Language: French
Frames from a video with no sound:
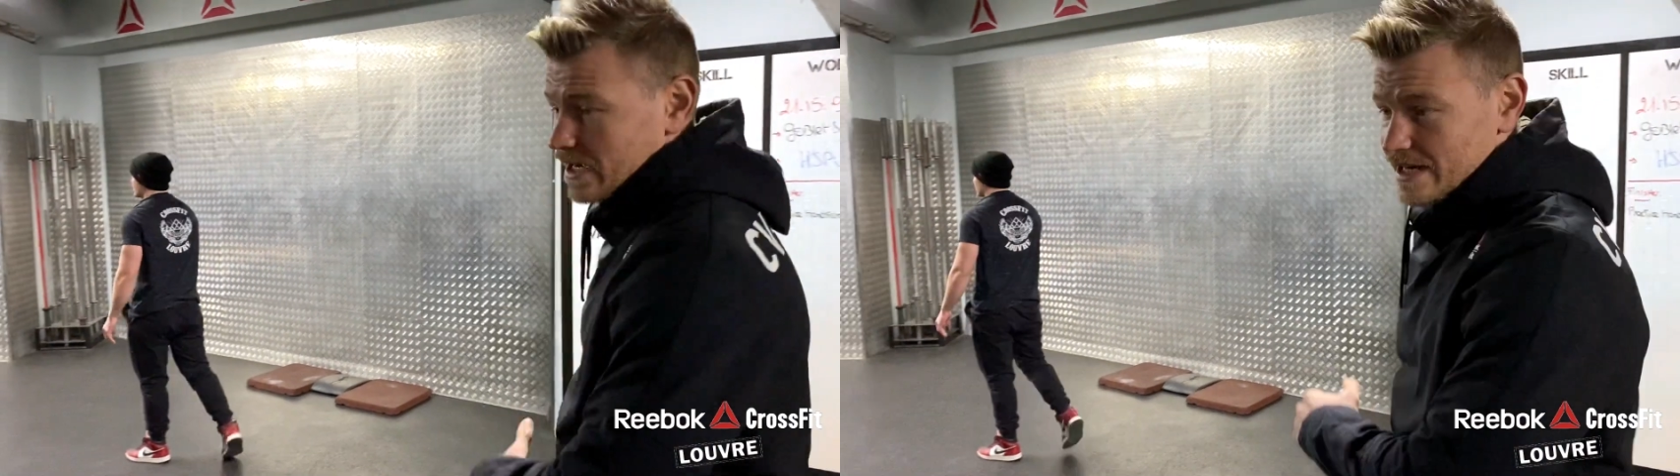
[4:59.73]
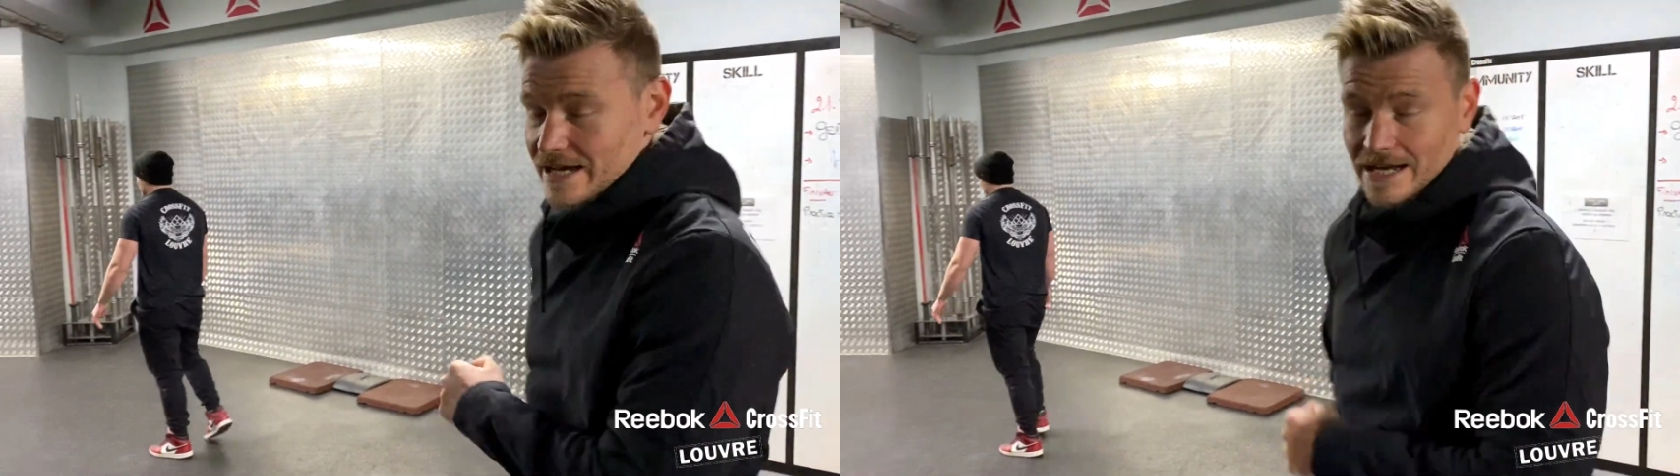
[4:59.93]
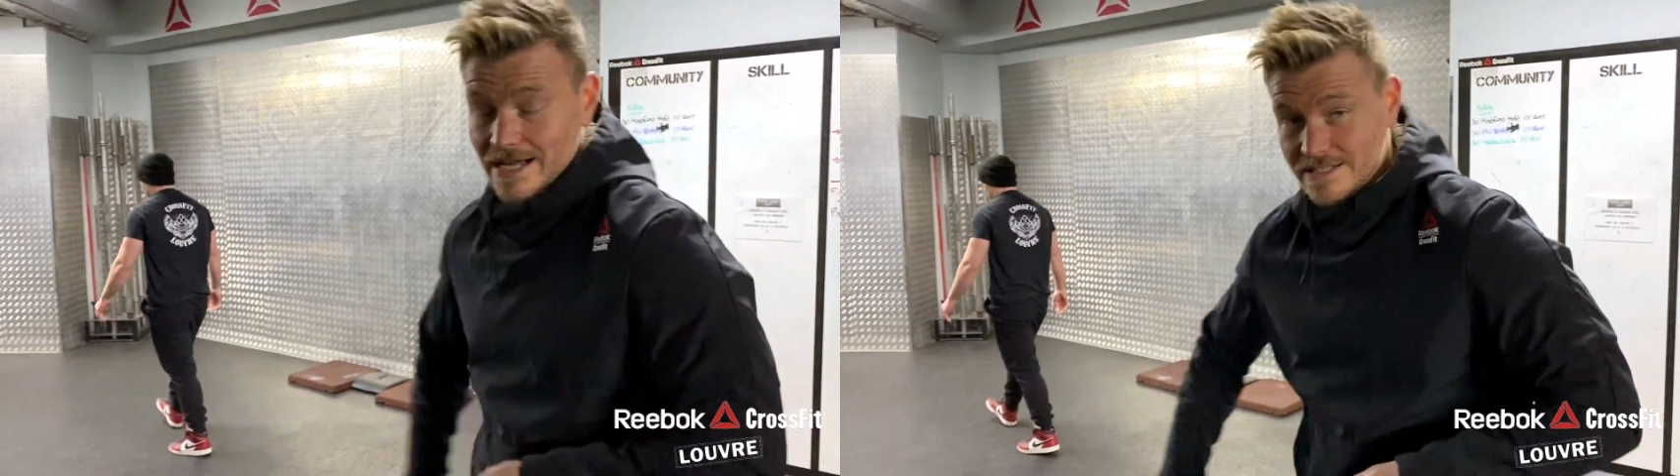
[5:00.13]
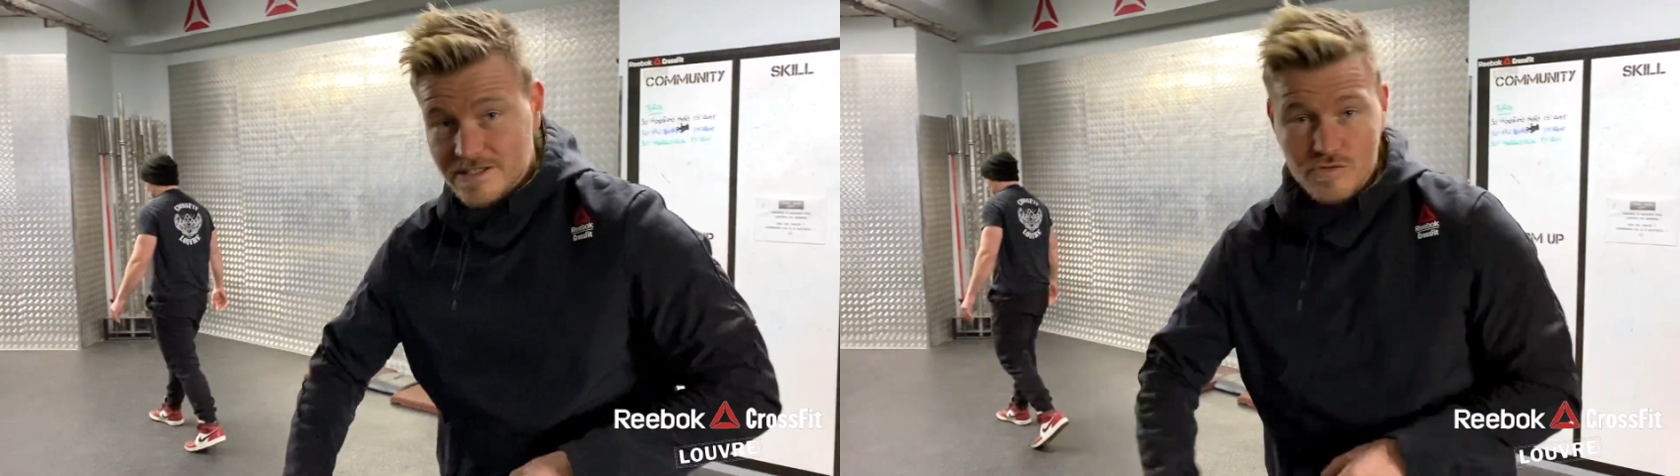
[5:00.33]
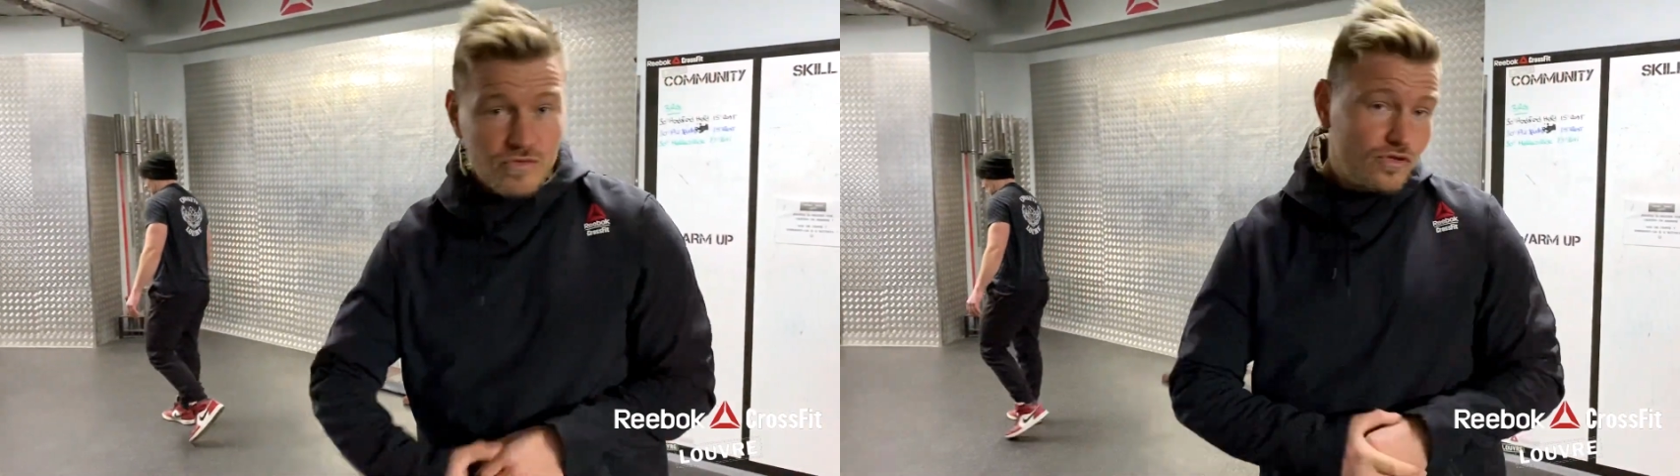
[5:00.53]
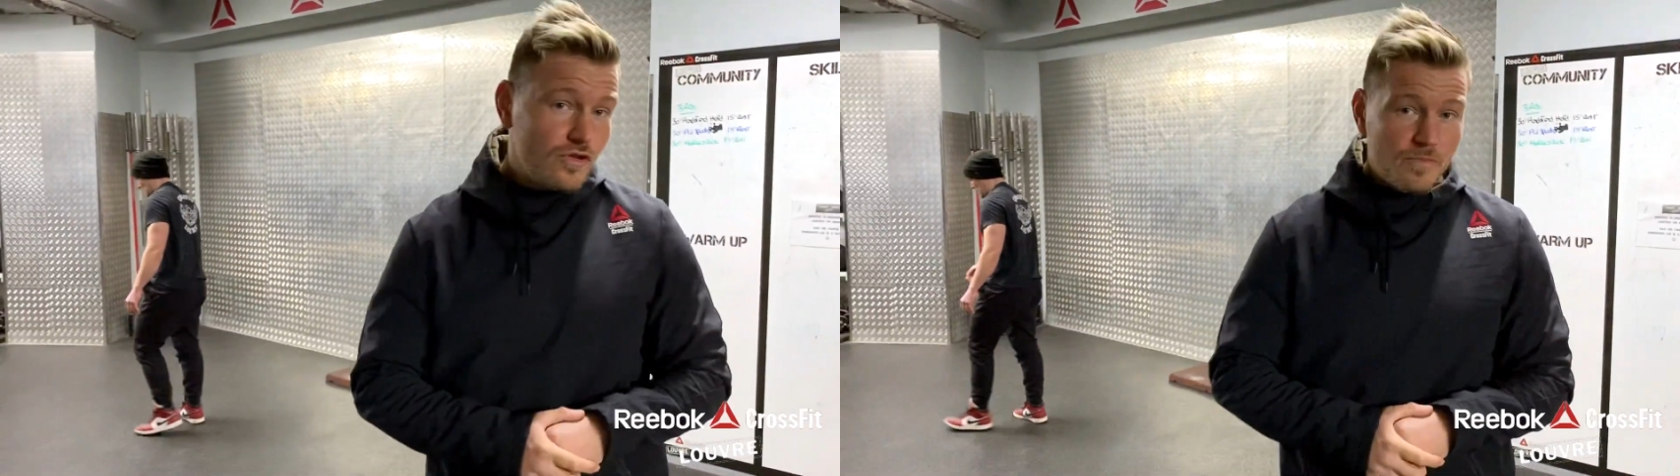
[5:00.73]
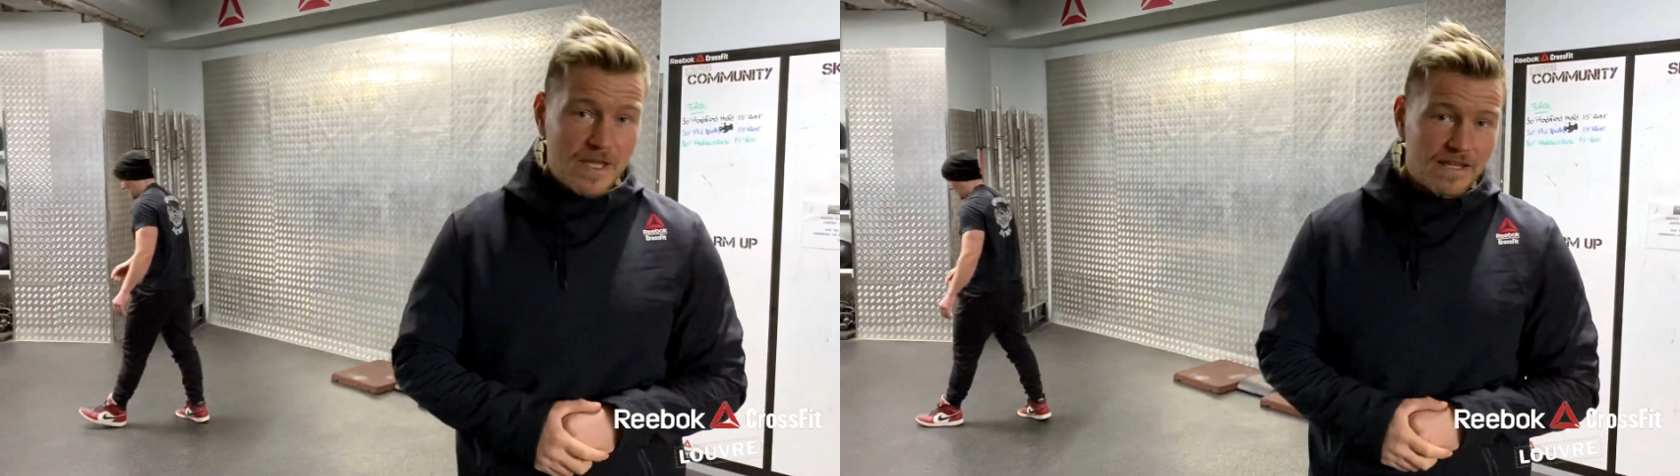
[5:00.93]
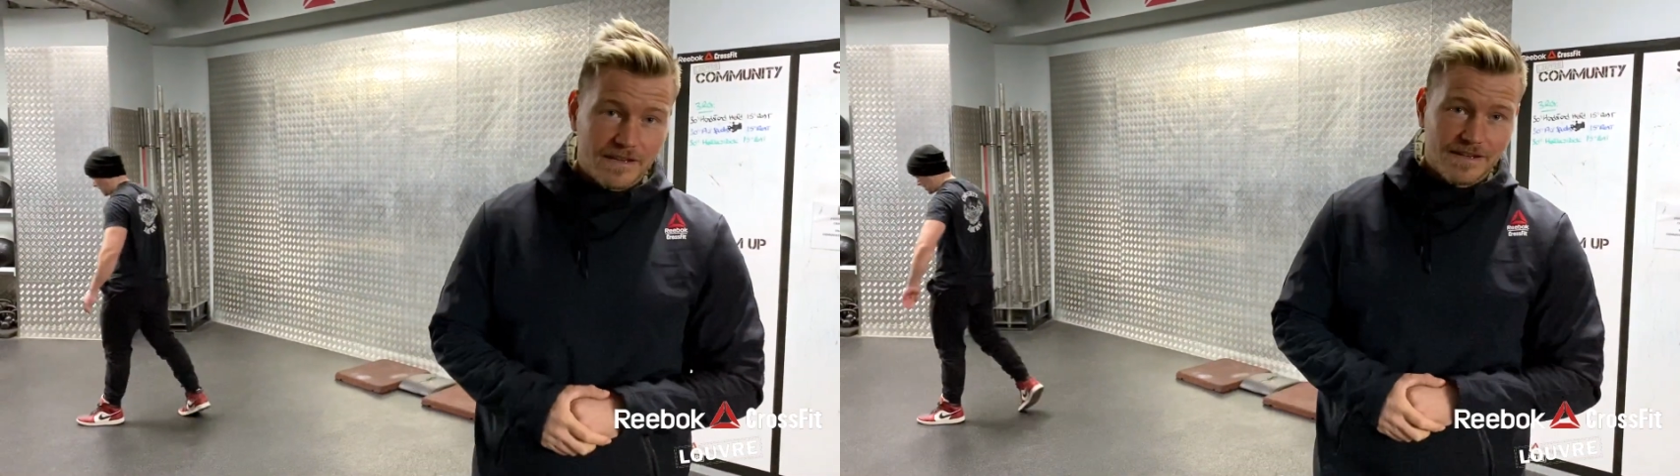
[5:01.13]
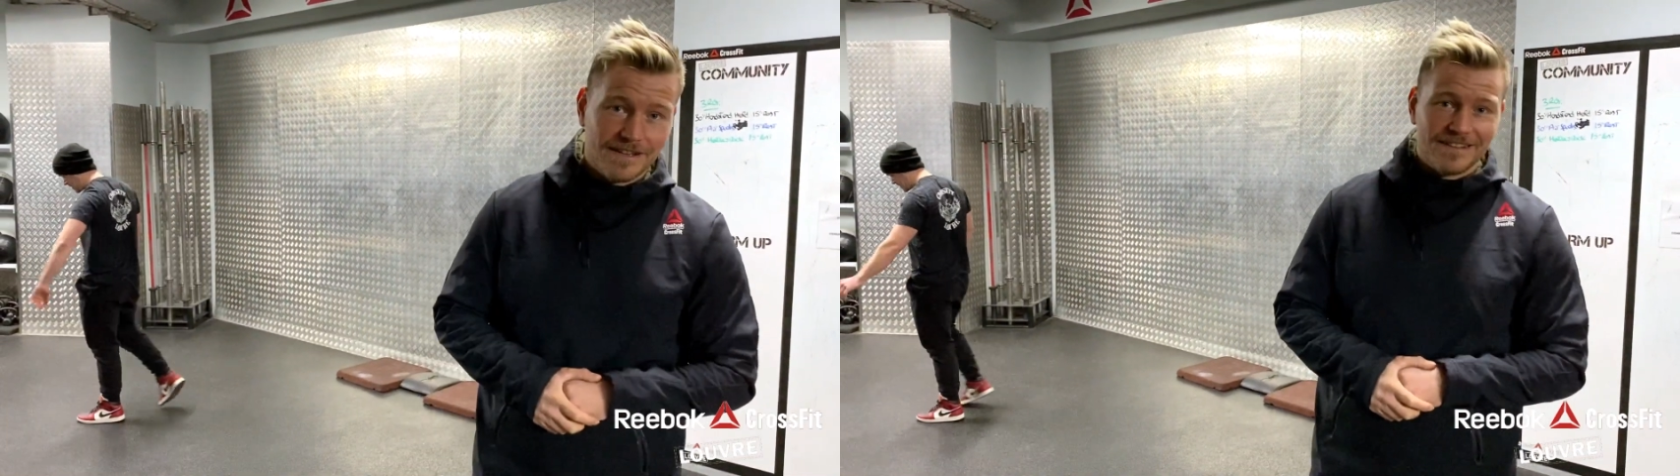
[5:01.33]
à la Alizou 2B